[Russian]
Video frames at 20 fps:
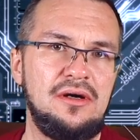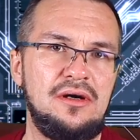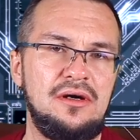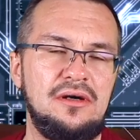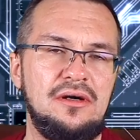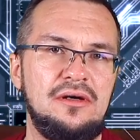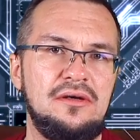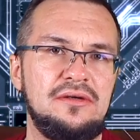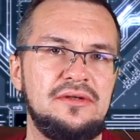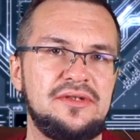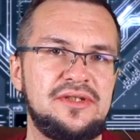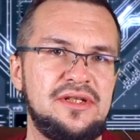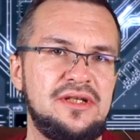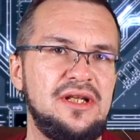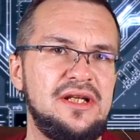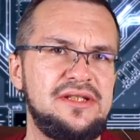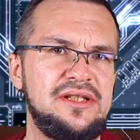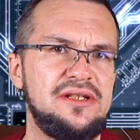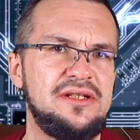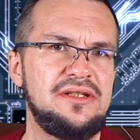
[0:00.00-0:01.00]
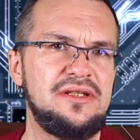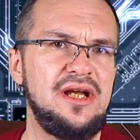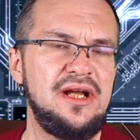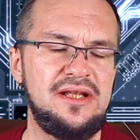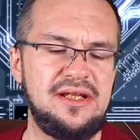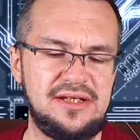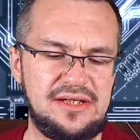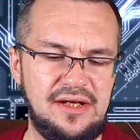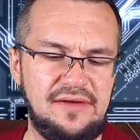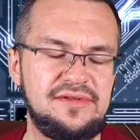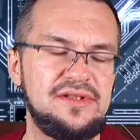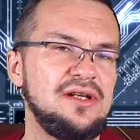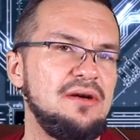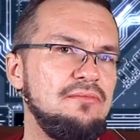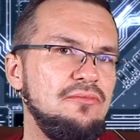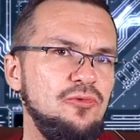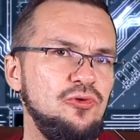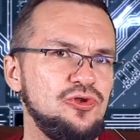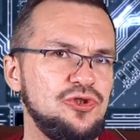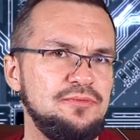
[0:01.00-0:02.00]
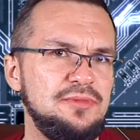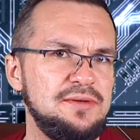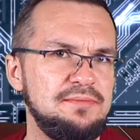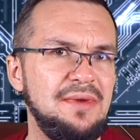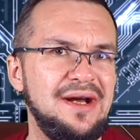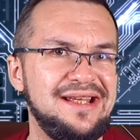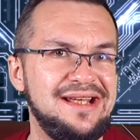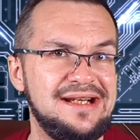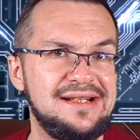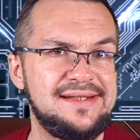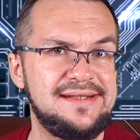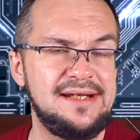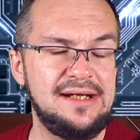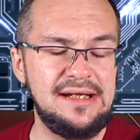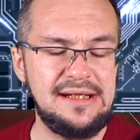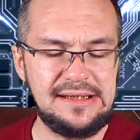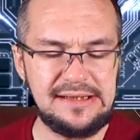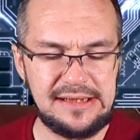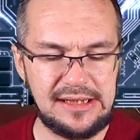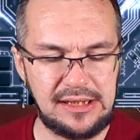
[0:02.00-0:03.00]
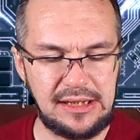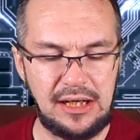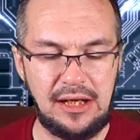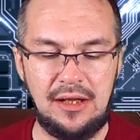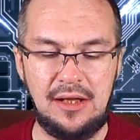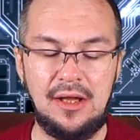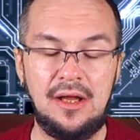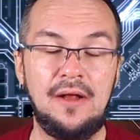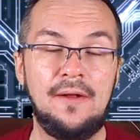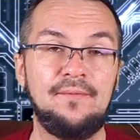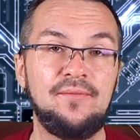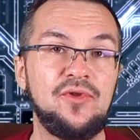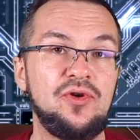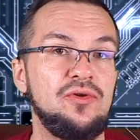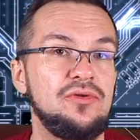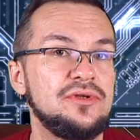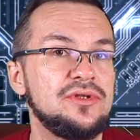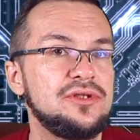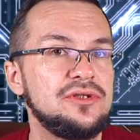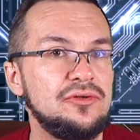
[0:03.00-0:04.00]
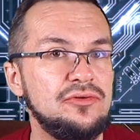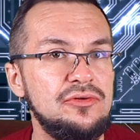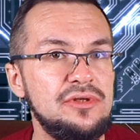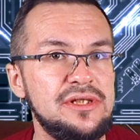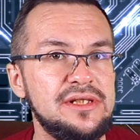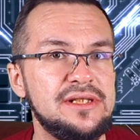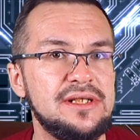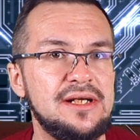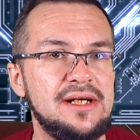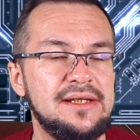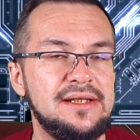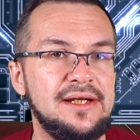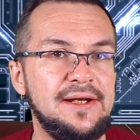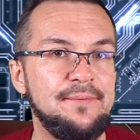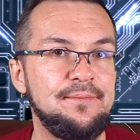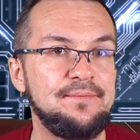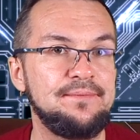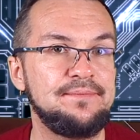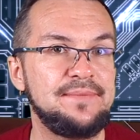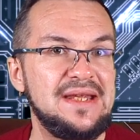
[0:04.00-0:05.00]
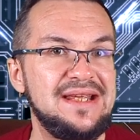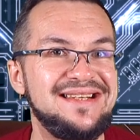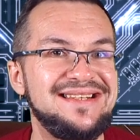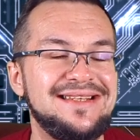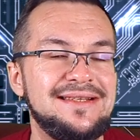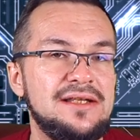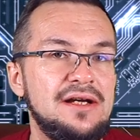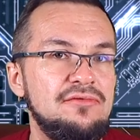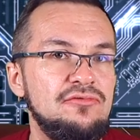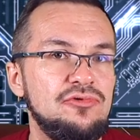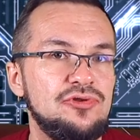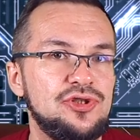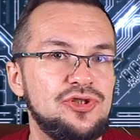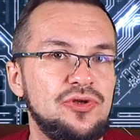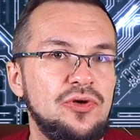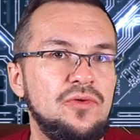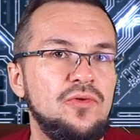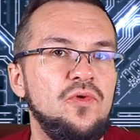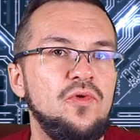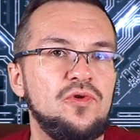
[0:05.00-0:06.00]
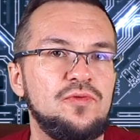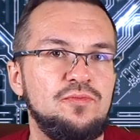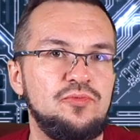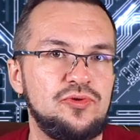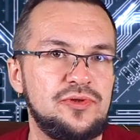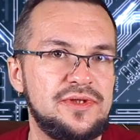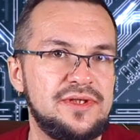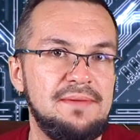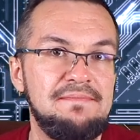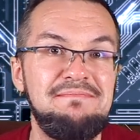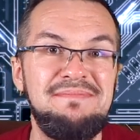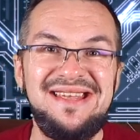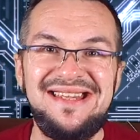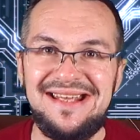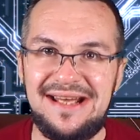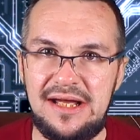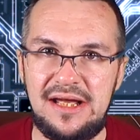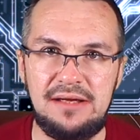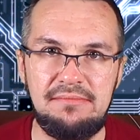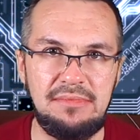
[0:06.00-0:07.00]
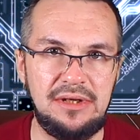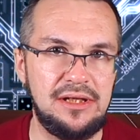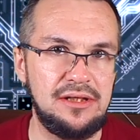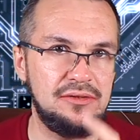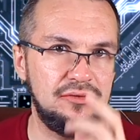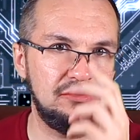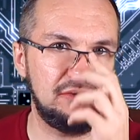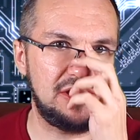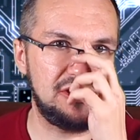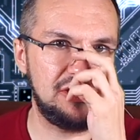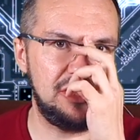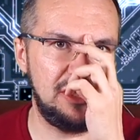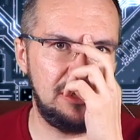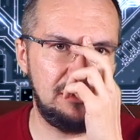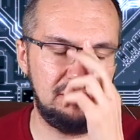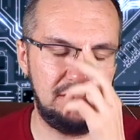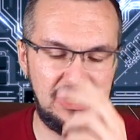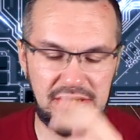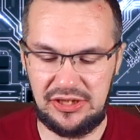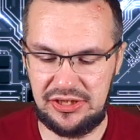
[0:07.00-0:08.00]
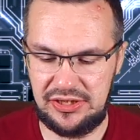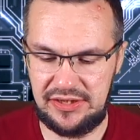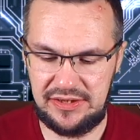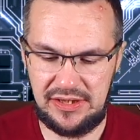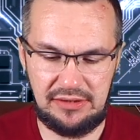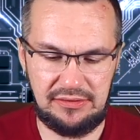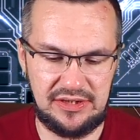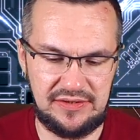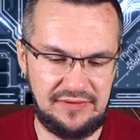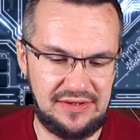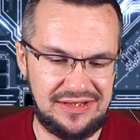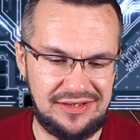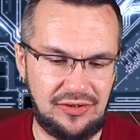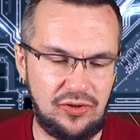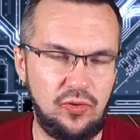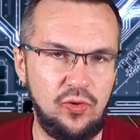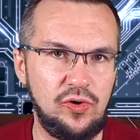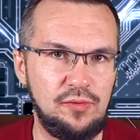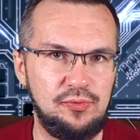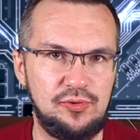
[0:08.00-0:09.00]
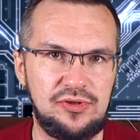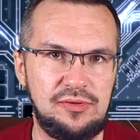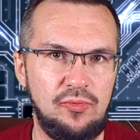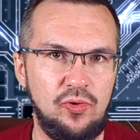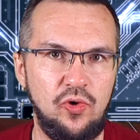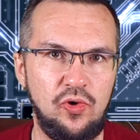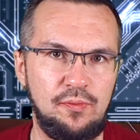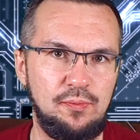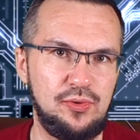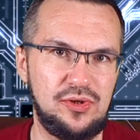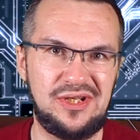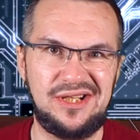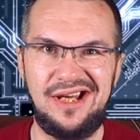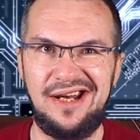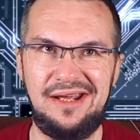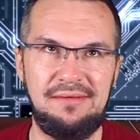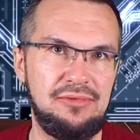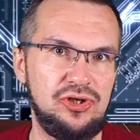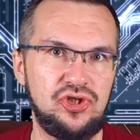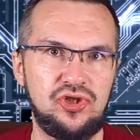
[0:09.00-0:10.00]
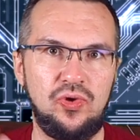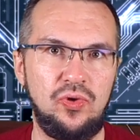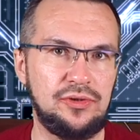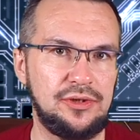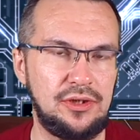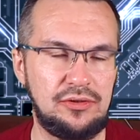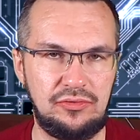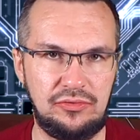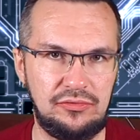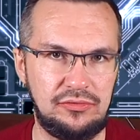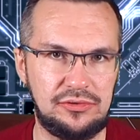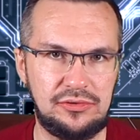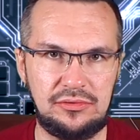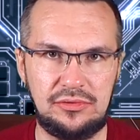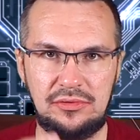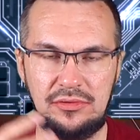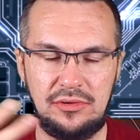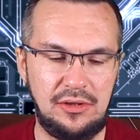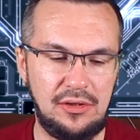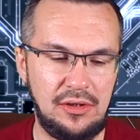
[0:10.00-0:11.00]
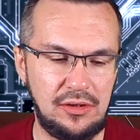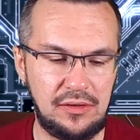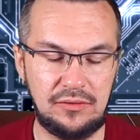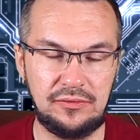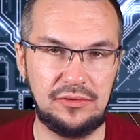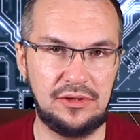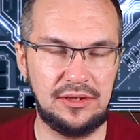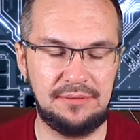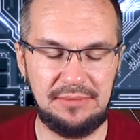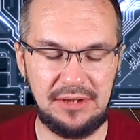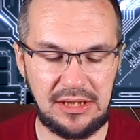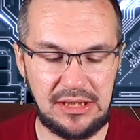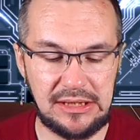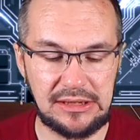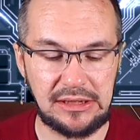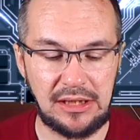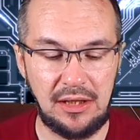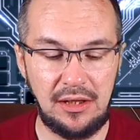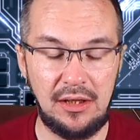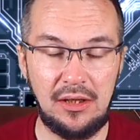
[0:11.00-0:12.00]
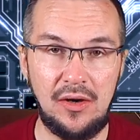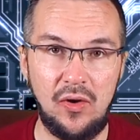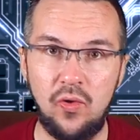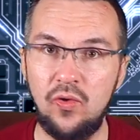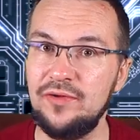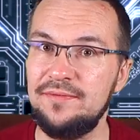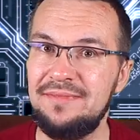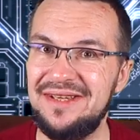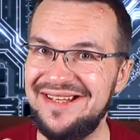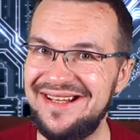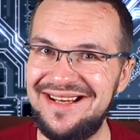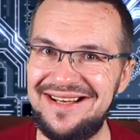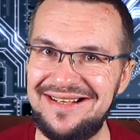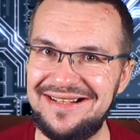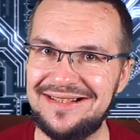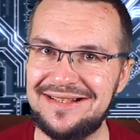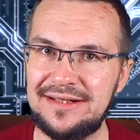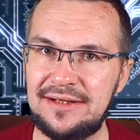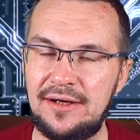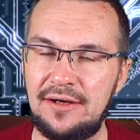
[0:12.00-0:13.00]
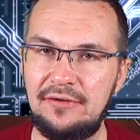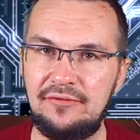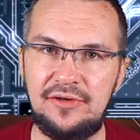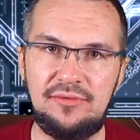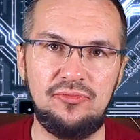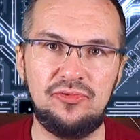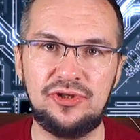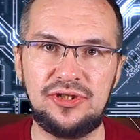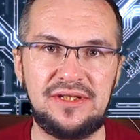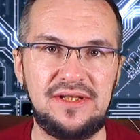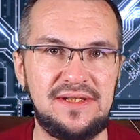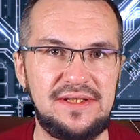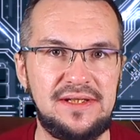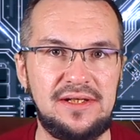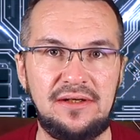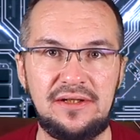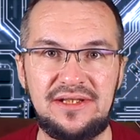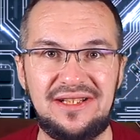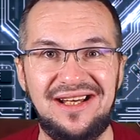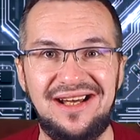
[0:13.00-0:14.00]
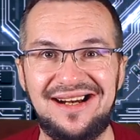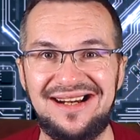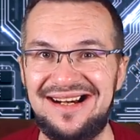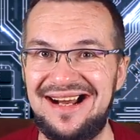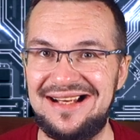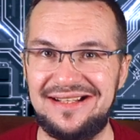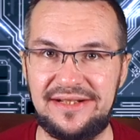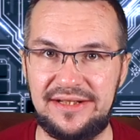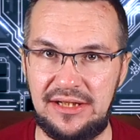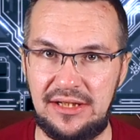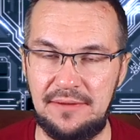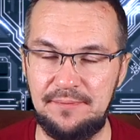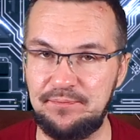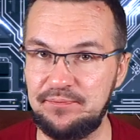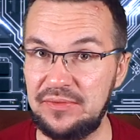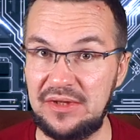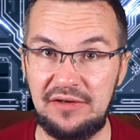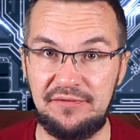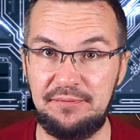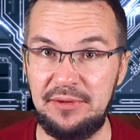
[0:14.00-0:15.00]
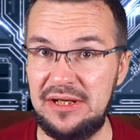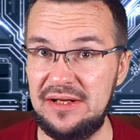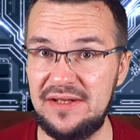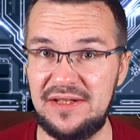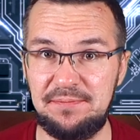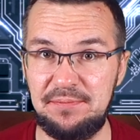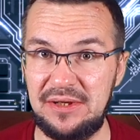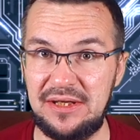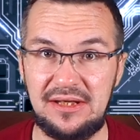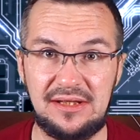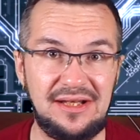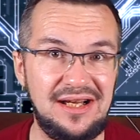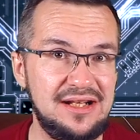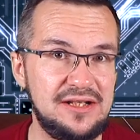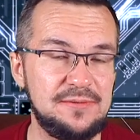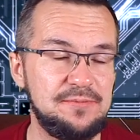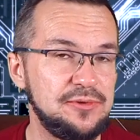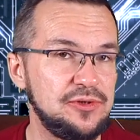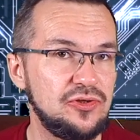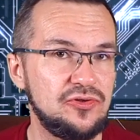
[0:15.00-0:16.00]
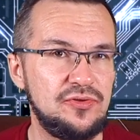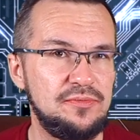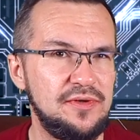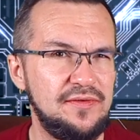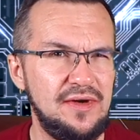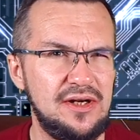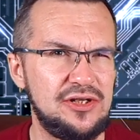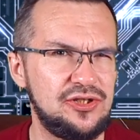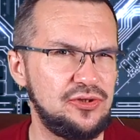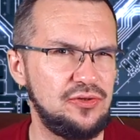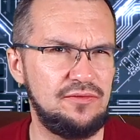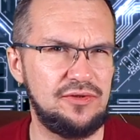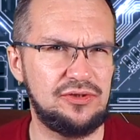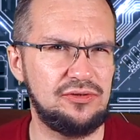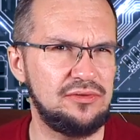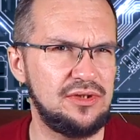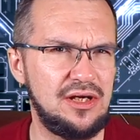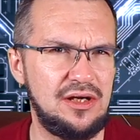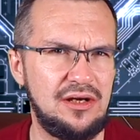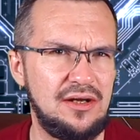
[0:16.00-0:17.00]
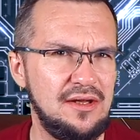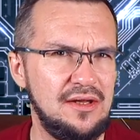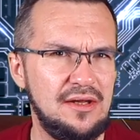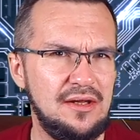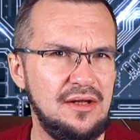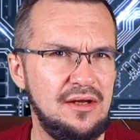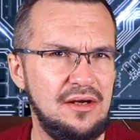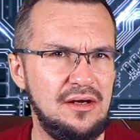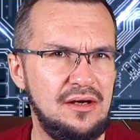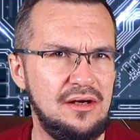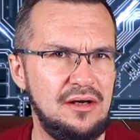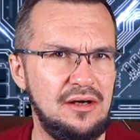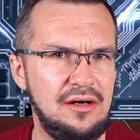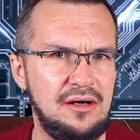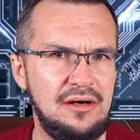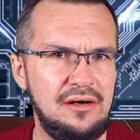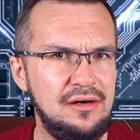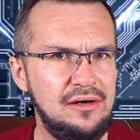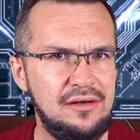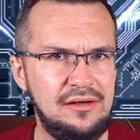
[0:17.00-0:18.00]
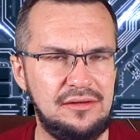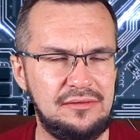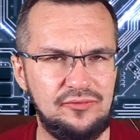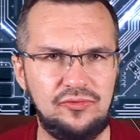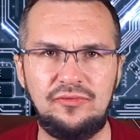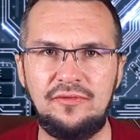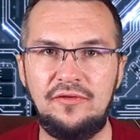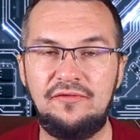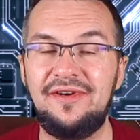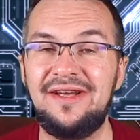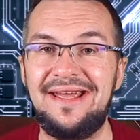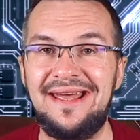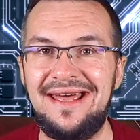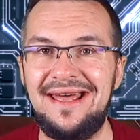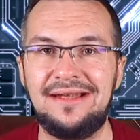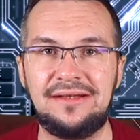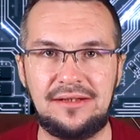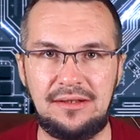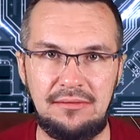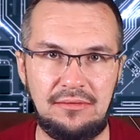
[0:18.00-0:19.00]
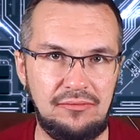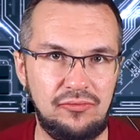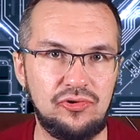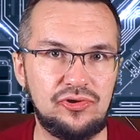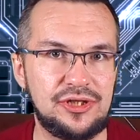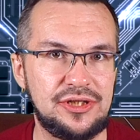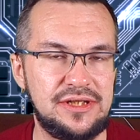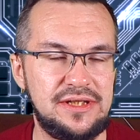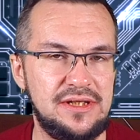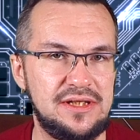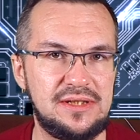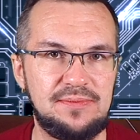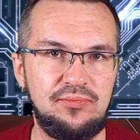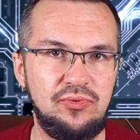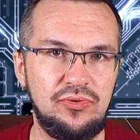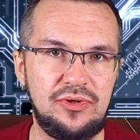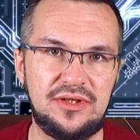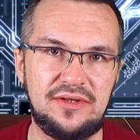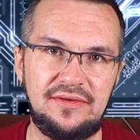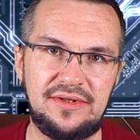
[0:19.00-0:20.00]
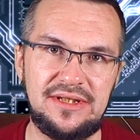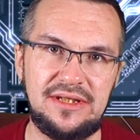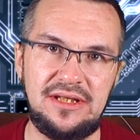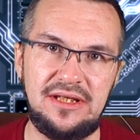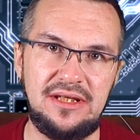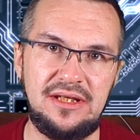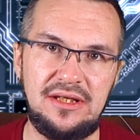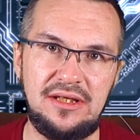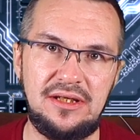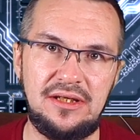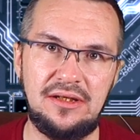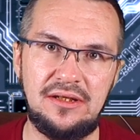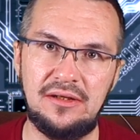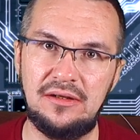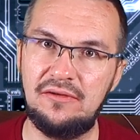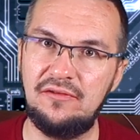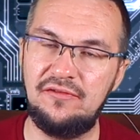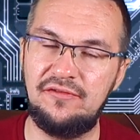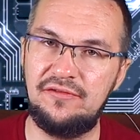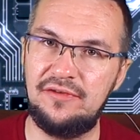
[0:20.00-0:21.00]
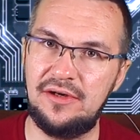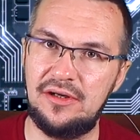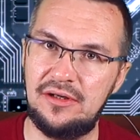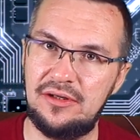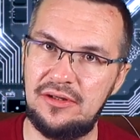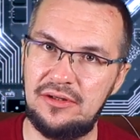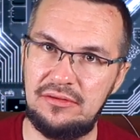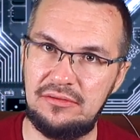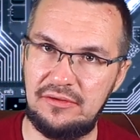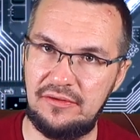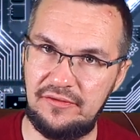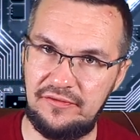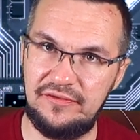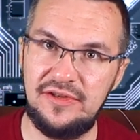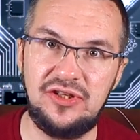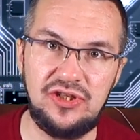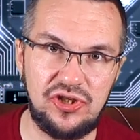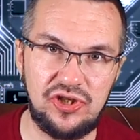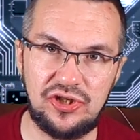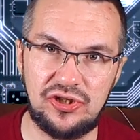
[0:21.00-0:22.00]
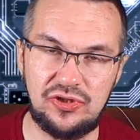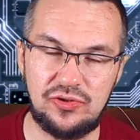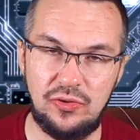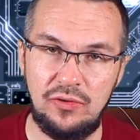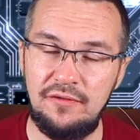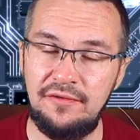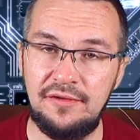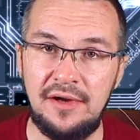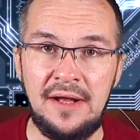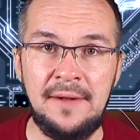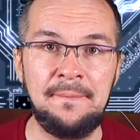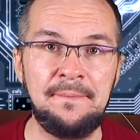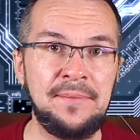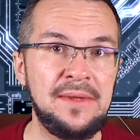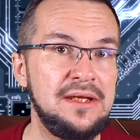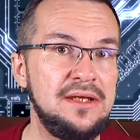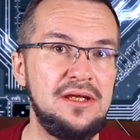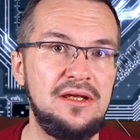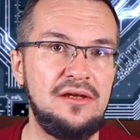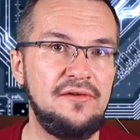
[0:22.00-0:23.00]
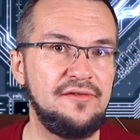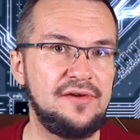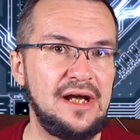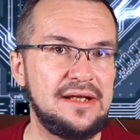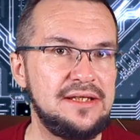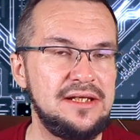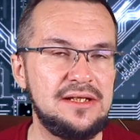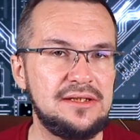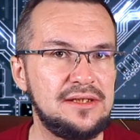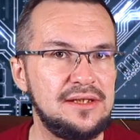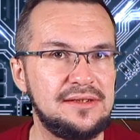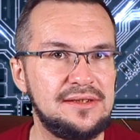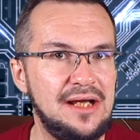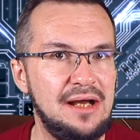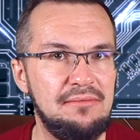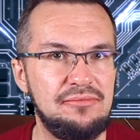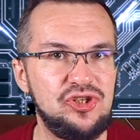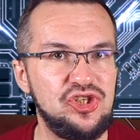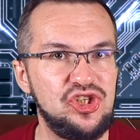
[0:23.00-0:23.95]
э, согласитесь, да, не совсем может быть моя стилистика, но с другой стороны, из-за того, что корпус меняемый, ну точнее, я даже не знаю назвать это корпусом, корпус ремешок такой вот конгломерат, он меняется, вы можете сделать разное принципе, китайцы подразумевали, что вы туда, э, ну, вы это можете использовать и в виде часов, и в каких-то там